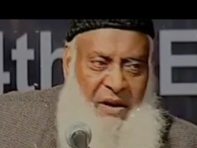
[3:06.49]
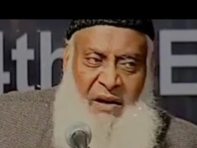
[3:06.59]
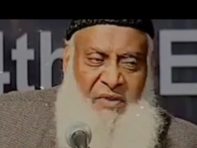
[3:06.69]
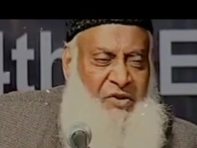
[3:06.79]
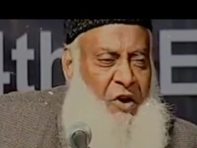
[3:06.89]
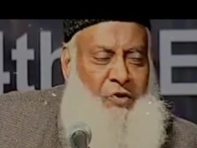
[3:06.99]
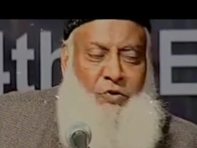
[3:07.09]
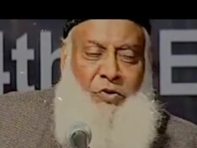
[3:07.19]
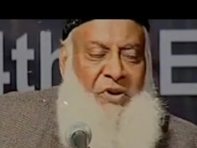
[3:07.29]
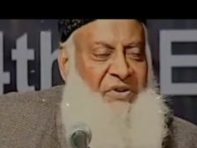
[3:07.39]
देयर इज
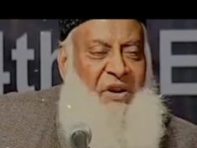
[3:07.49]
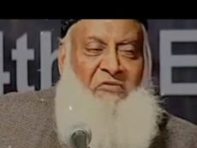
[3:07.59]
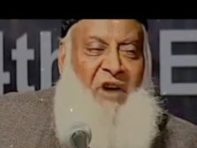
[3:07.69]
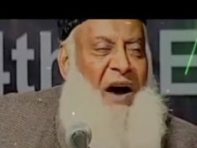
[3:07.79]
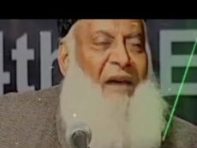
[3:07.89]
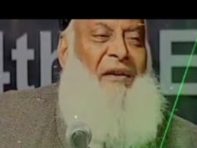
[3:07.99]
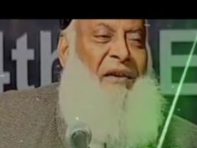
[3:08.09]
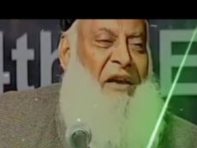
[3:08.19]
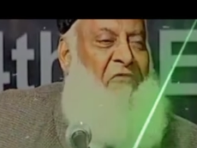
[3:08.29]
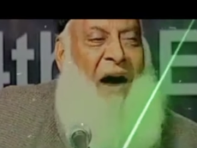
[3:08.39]
नॉट टू रीजन वाई
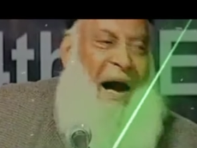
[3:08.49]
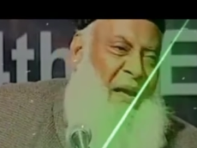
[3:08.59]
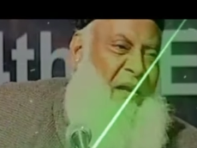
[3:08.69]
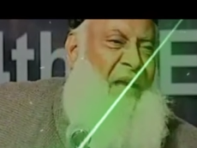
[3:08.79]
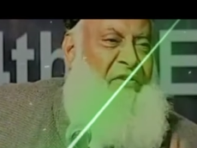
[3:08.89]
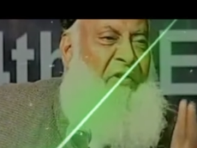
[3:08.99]
ये वाई